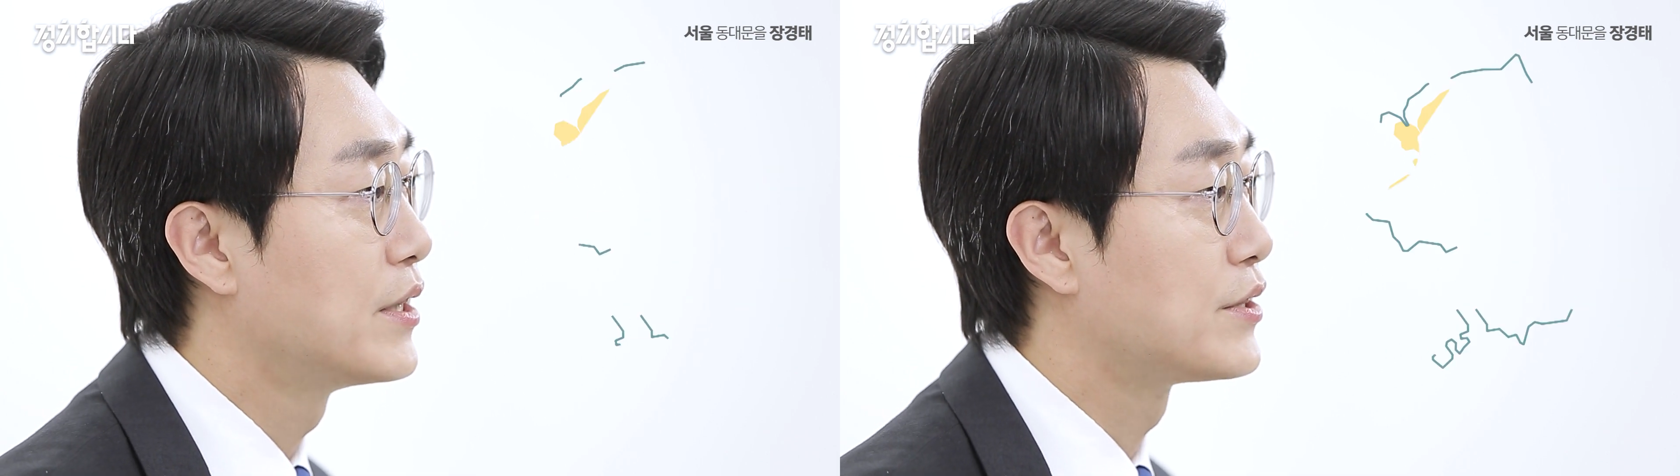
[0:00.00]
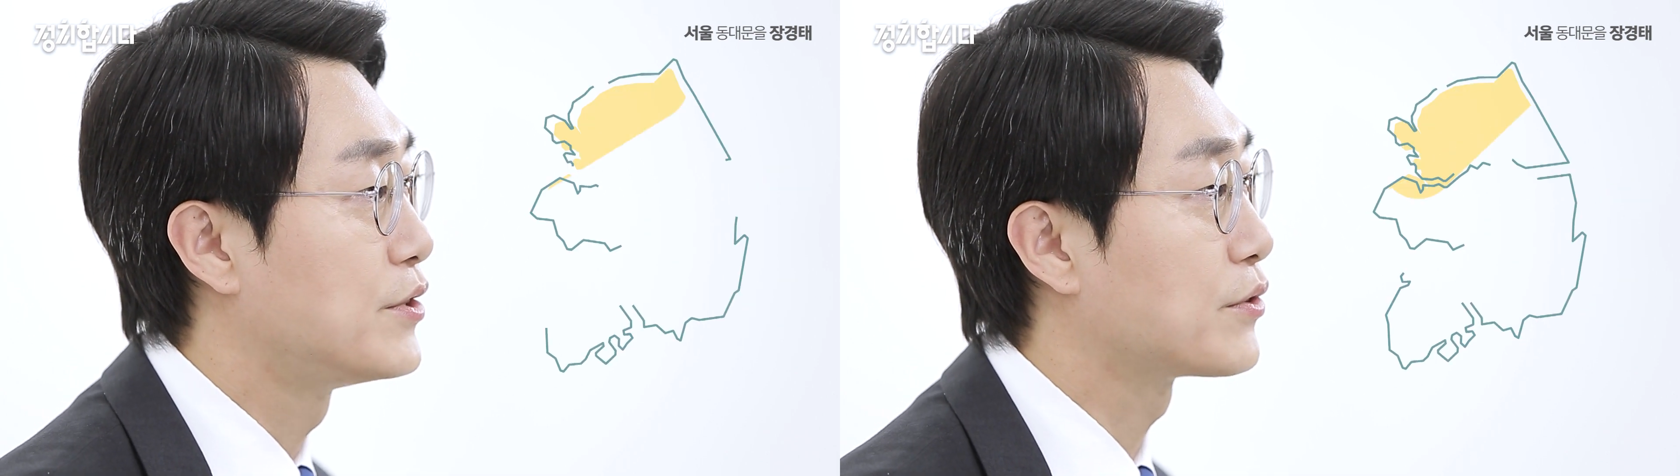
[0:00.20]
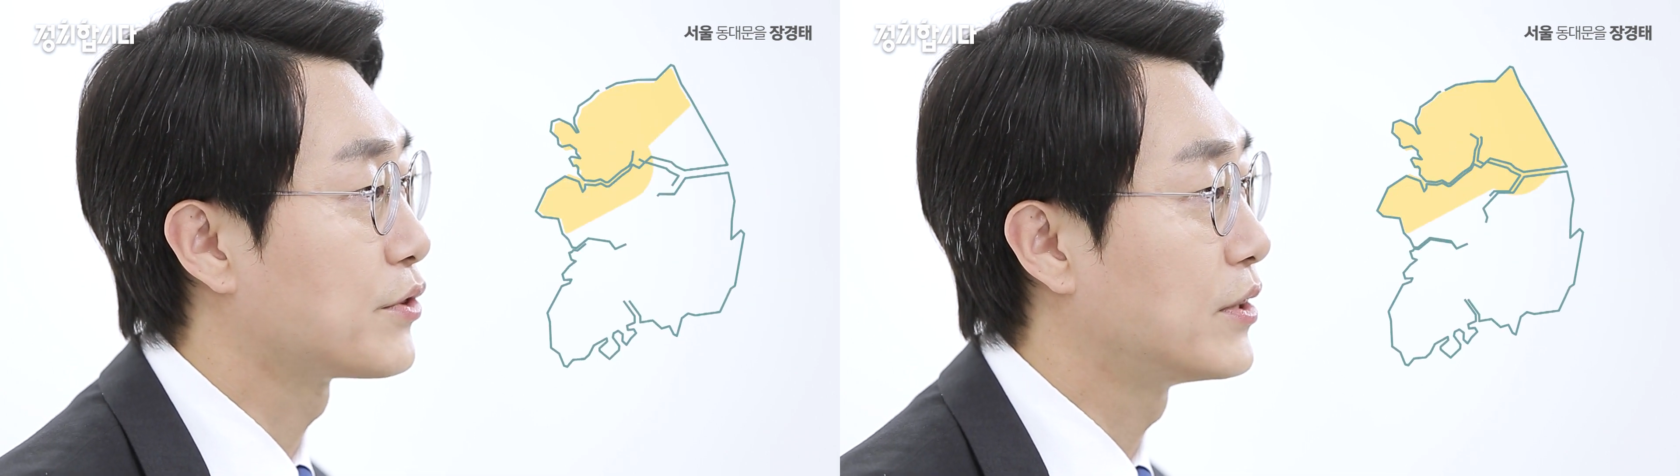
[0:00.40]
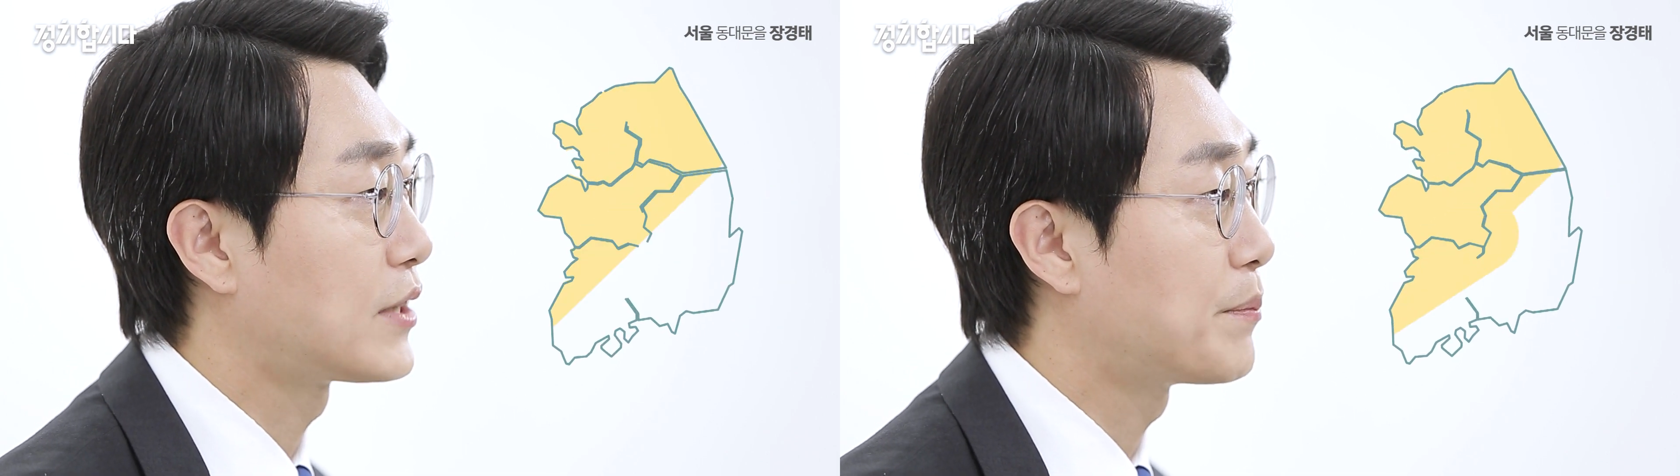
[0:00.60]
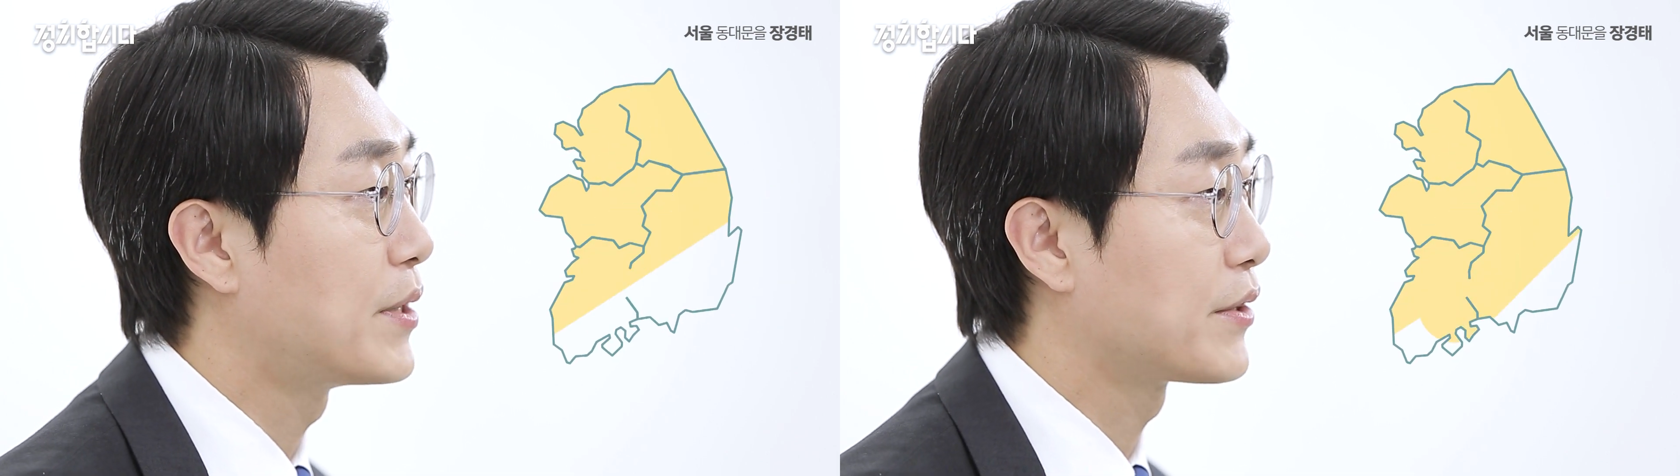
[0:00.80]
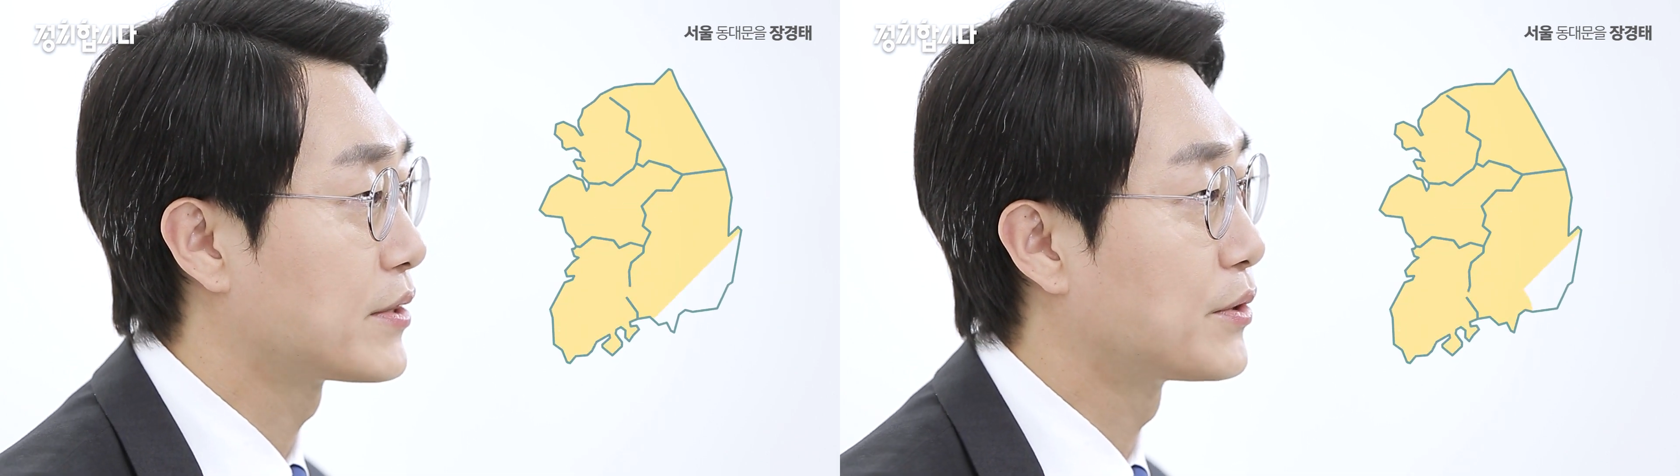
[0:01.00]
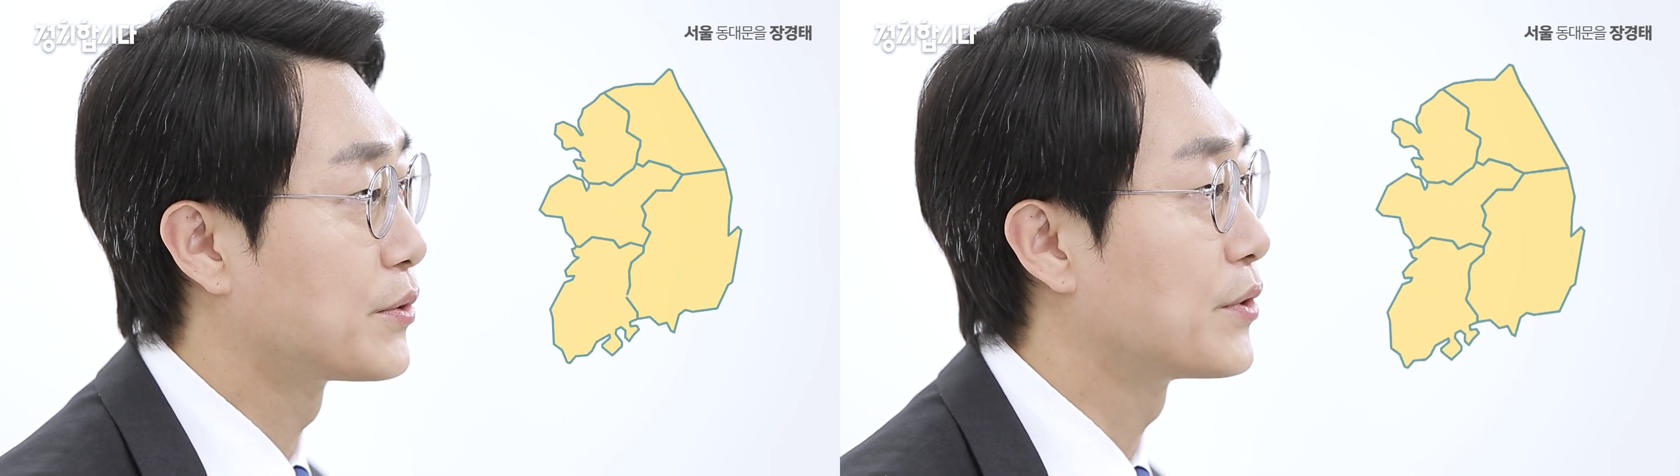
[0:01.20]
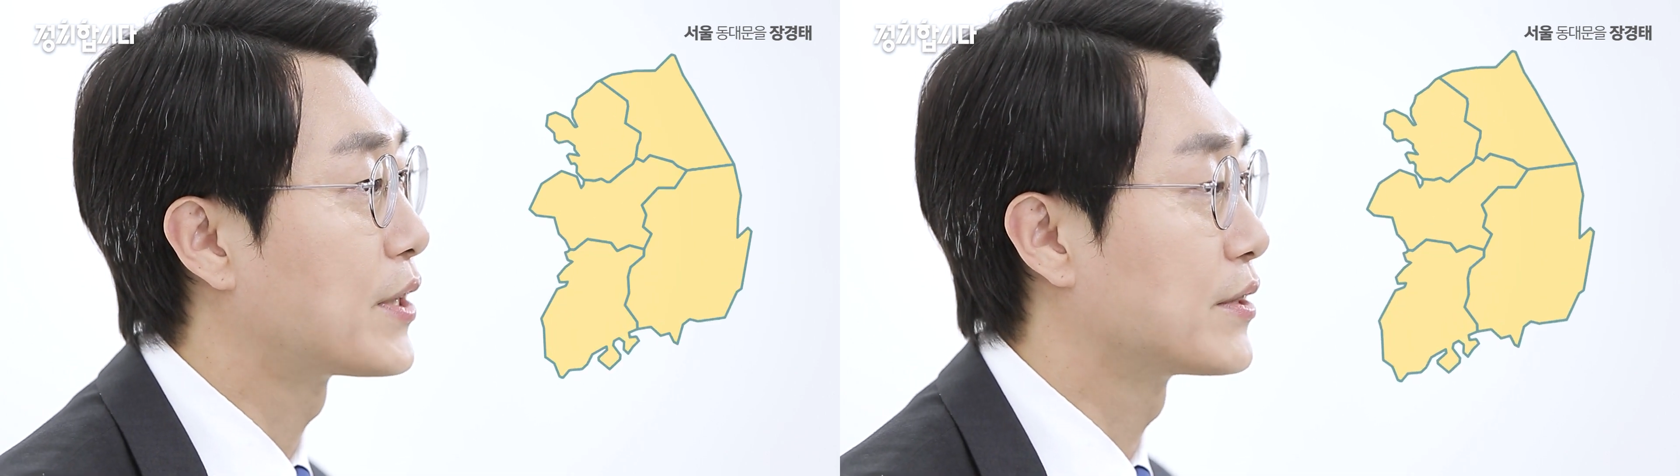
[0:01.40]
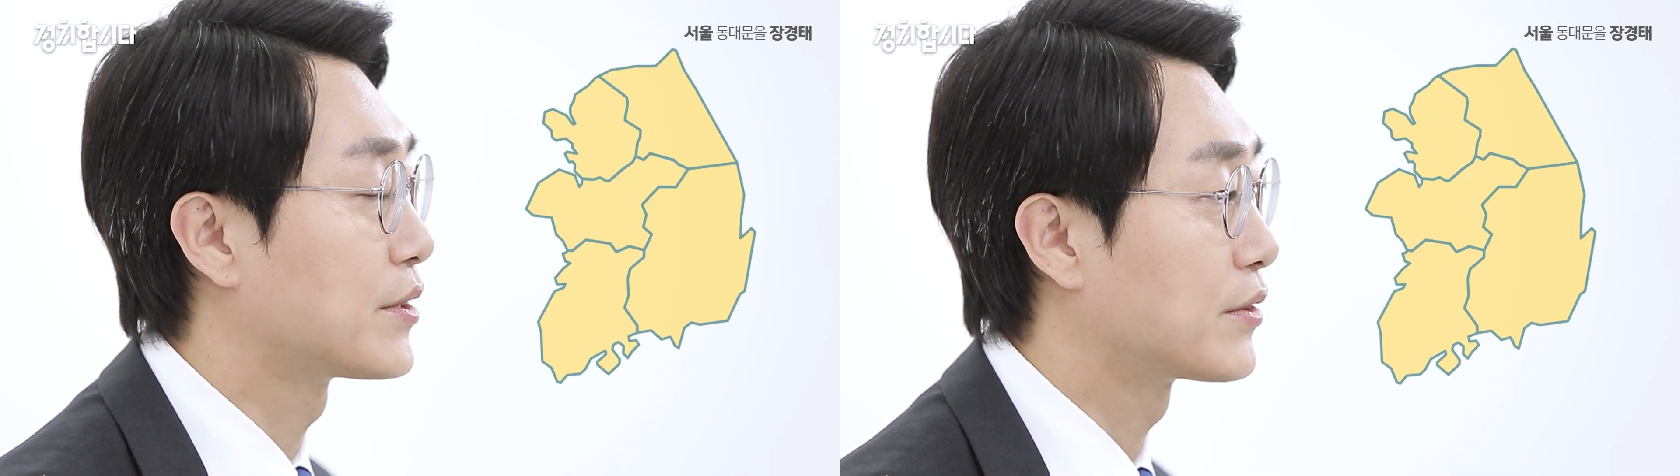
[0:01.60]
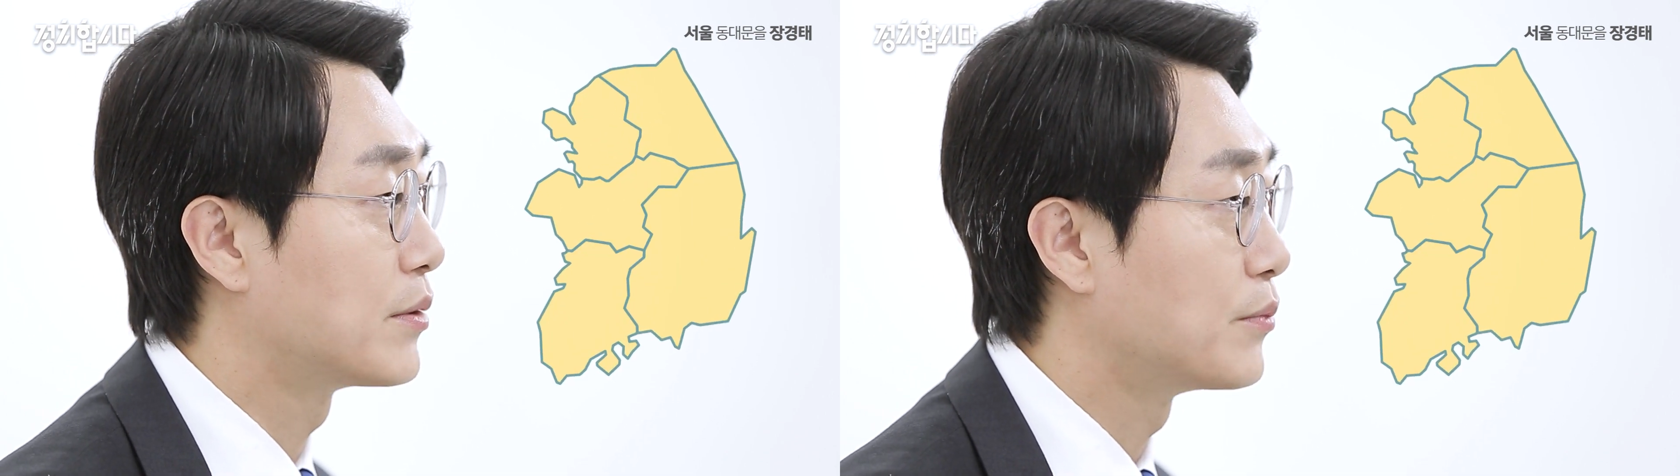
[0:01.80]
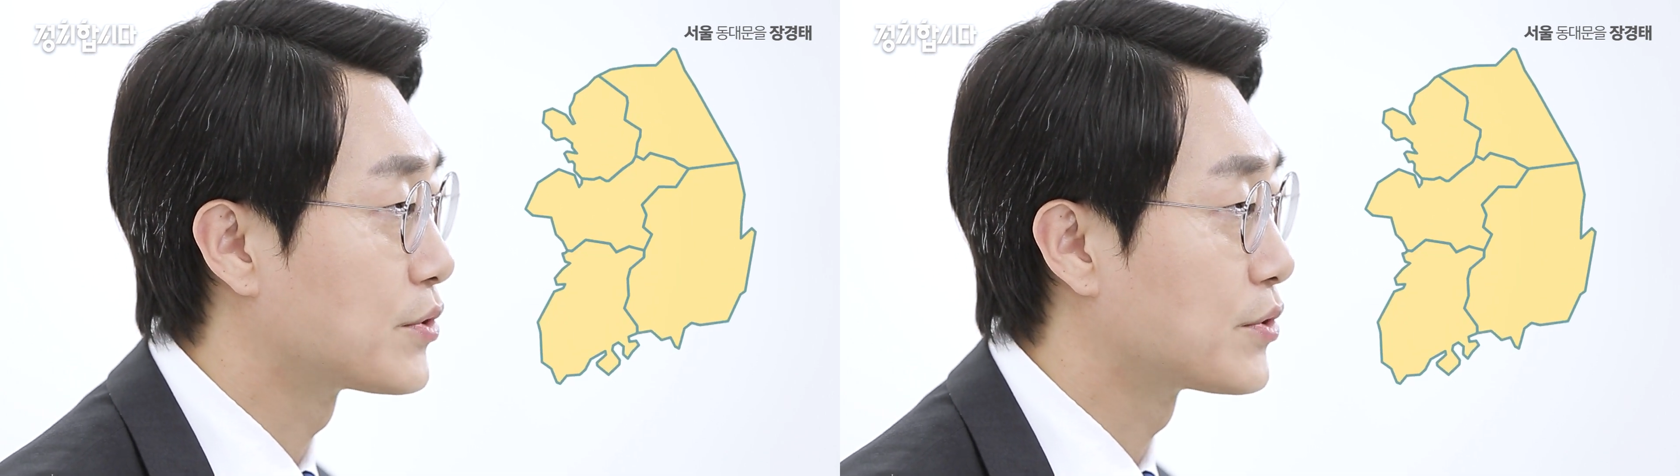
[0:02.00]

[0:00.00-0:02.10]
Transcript: 지역주의를 타파하기 위해서 노력하셨던